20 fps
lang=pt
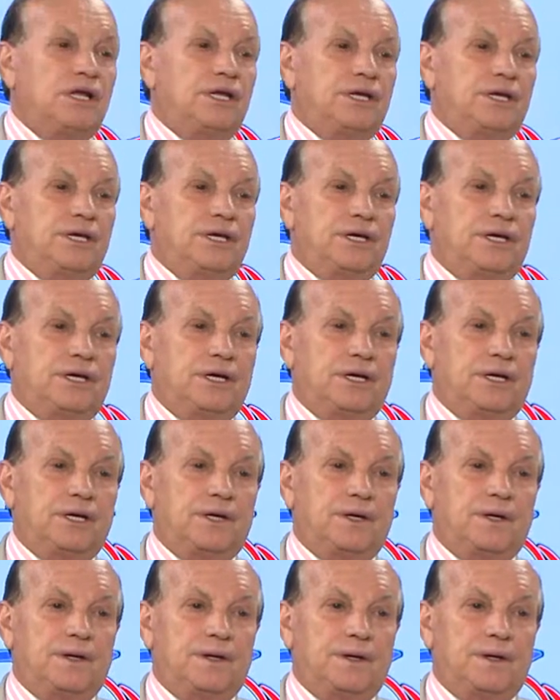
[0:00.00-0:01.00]

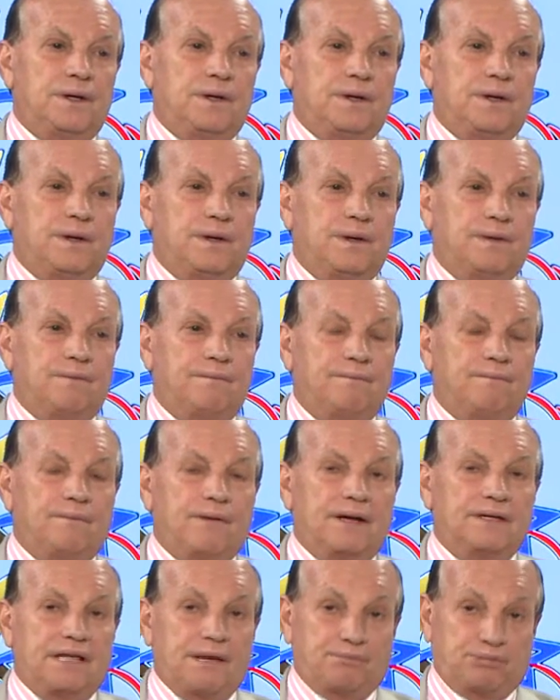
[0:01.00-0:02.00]
E
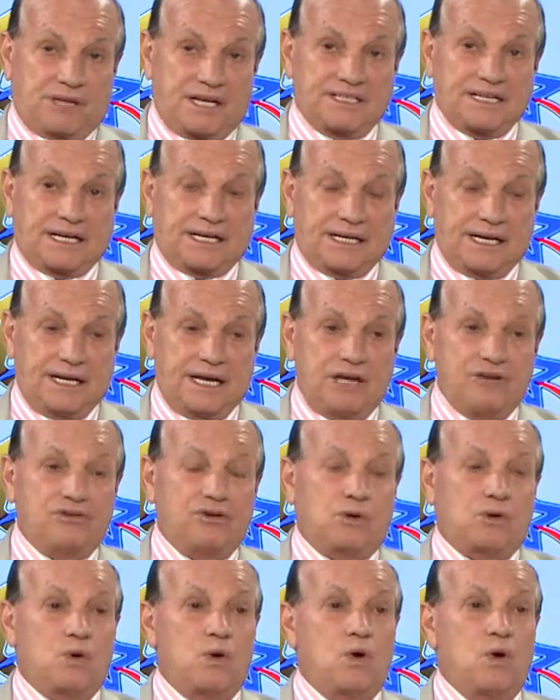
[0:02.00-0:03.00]
a deputada Cleide
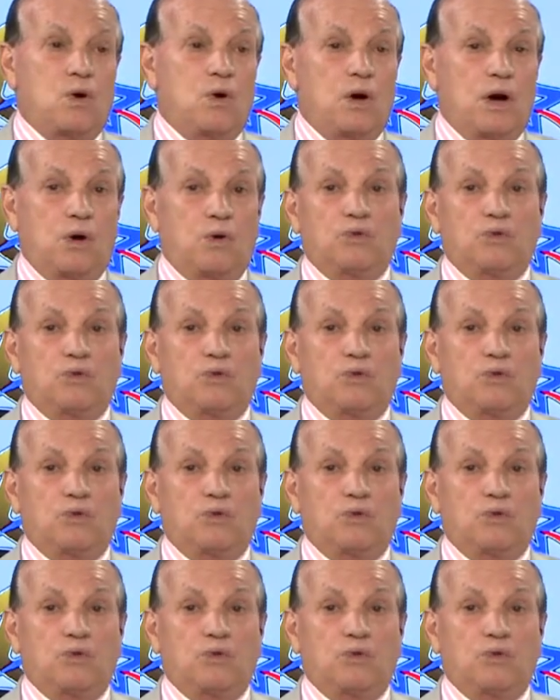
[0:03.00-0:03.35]
com